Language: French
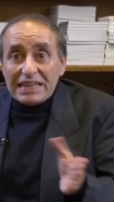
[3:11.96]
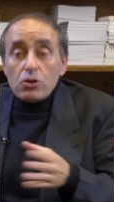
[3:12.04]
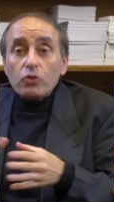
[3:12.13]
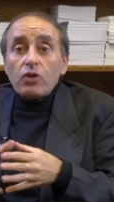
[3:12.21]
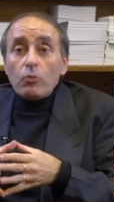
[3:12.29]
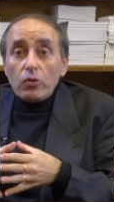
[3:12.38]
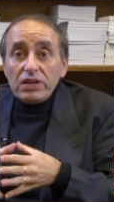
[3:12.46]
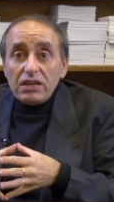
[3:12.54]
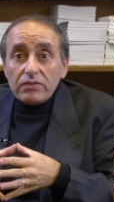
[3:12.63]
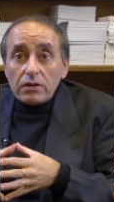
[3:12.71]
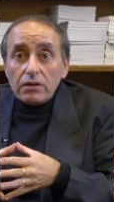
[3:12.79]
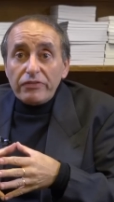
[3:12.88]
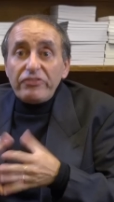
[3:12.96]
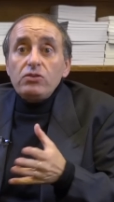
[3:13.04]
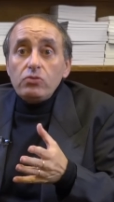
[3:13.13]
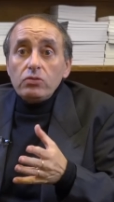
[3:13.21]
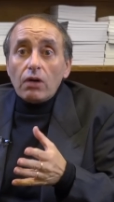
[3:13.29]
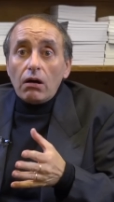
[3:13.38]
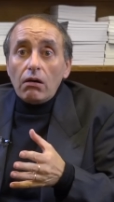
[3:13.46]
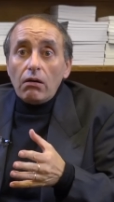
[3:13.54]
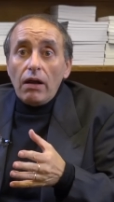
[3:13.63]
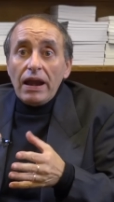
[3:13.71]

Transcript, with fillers: D'ailleurs, dans mon livre figure euh,